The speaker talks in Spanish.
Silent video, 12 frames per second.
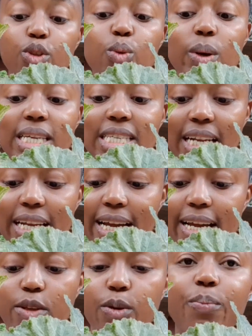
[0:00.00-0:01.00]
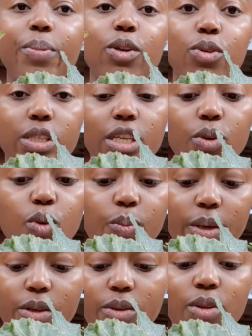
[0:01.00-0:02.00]
no encharcado, pero sí
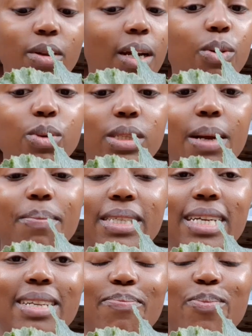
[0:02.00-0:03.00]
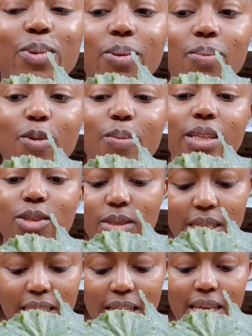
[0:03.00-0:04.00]
húmedo, no le gusta pasar por momentos
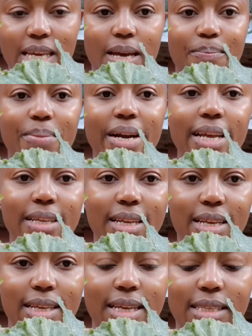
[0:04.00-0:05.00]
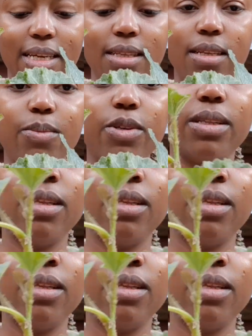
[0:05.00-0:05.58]
de sequía, para nada, así que tenemos que